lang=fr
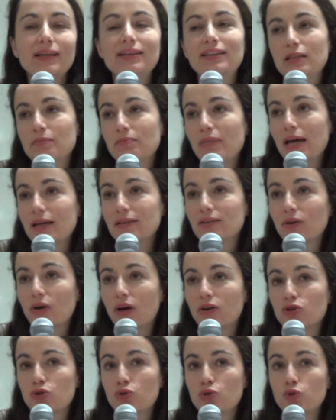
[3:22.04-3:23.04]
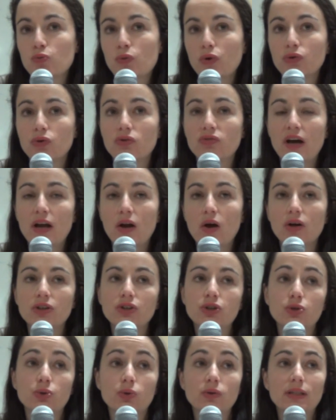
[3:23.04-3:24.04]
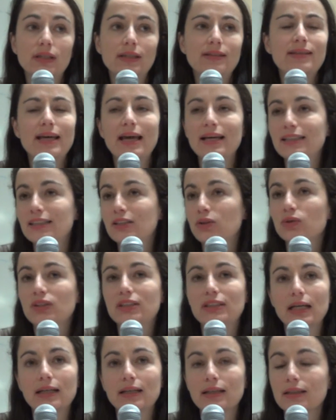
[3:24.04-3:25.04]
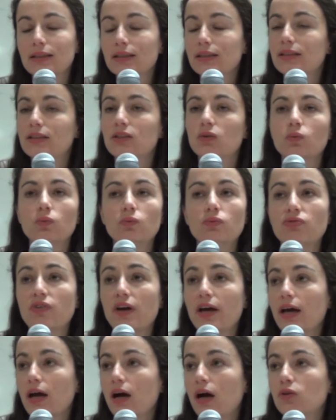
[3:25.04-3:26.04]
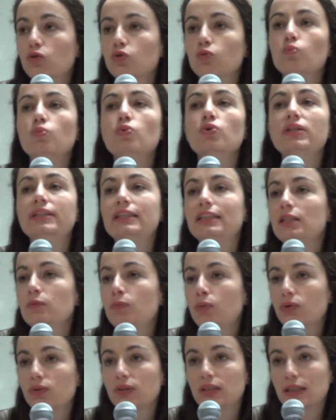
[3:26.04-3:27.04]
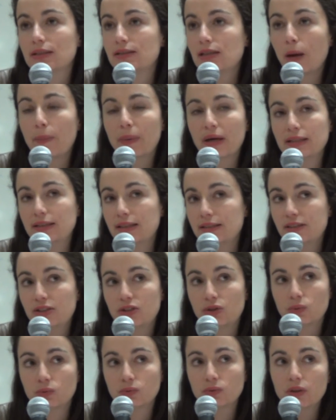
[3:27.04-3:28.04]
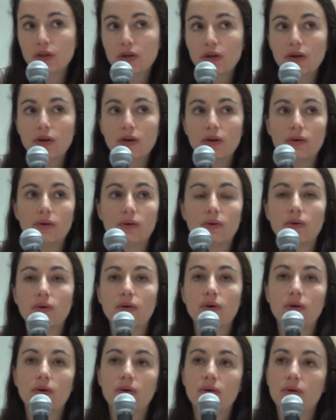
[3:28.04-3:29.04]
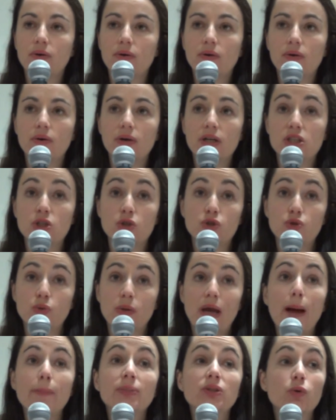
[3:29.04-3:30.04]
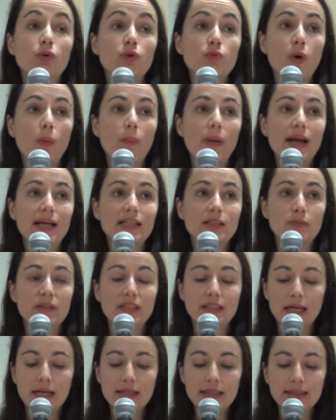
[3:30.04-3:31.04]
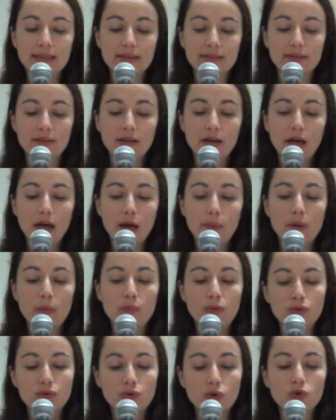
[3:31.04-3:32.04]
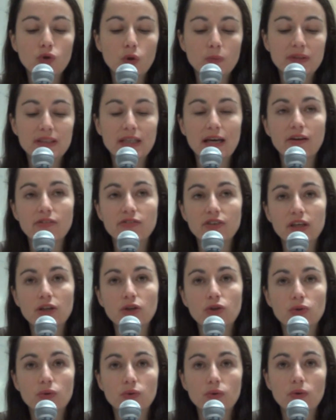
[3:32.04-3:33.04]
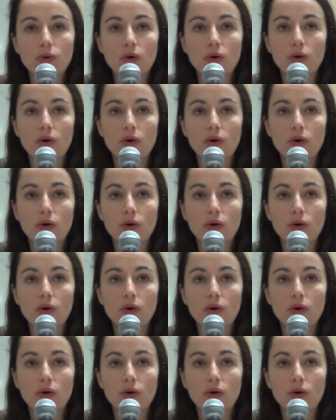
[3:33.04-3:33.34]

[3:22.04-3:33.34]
d'émettre un jugement de valeur sur des textes sacrés qui sont ouverts à de multiples interprétations, et je n'en suis absolument pas la spécialiste, mais plutôt d'observer que